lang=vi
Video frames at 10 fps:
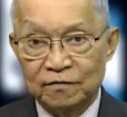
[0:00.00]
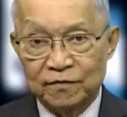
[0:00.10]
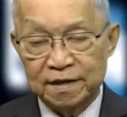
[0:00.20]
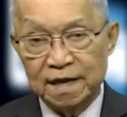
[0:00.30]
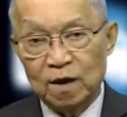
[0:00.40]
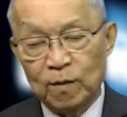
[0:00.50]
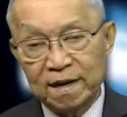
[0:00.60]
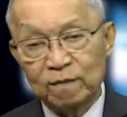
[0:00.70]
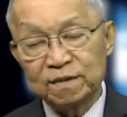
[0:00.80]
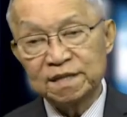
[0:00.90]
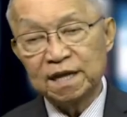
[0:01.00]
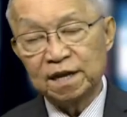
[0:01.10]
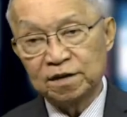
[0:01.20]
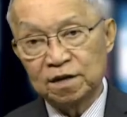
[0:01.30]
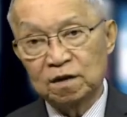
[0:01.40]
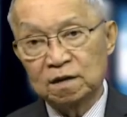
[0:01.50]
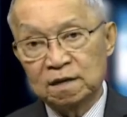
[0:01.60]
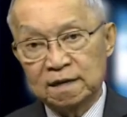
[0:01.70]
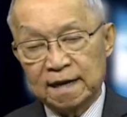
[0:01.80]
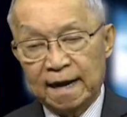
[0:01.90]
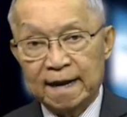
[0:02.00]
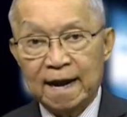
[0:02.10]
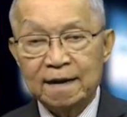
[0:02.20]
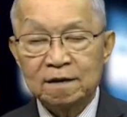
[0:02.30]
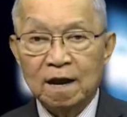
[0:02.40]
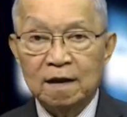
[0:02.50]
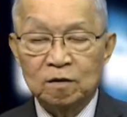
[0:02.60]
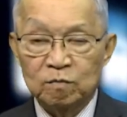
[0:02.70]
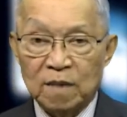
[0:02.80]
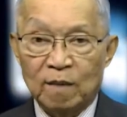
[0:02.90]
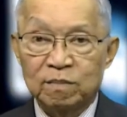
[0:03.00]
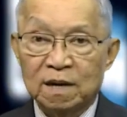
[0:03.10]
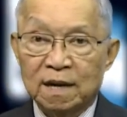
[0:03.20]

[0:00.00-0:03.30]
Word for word: và nhờ hoạt động kinh tế thị trường, ngày nay Trung Cộng